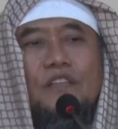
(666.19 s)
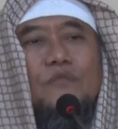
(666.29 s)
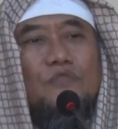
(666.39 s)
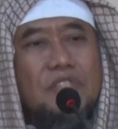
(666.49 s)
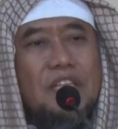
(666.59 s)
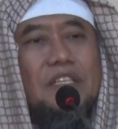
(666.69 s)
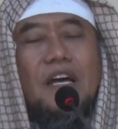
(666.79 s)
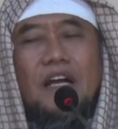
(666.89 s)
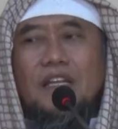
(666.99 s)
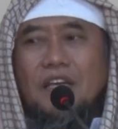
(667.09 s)
ilmunya
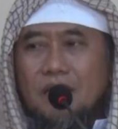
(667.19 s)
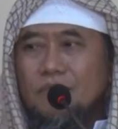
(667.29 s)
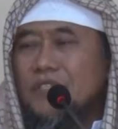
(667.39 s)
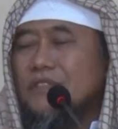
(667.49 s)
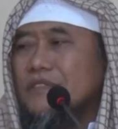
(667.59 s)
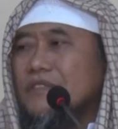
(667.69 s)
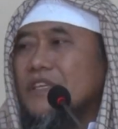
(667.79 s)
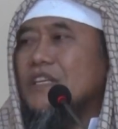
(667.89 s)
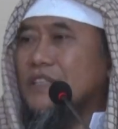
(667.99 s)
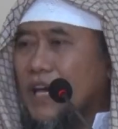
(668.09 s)
tidak akan habis
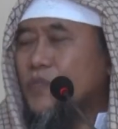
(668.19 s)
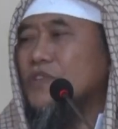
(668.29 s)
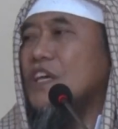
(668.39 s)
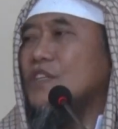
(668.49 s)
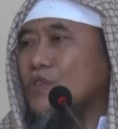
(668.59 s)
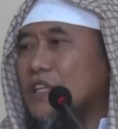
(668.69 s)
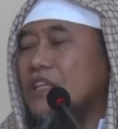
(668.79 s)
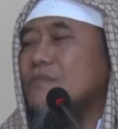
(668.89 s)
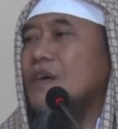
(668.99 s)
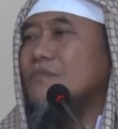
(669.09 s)
kita punya duit 5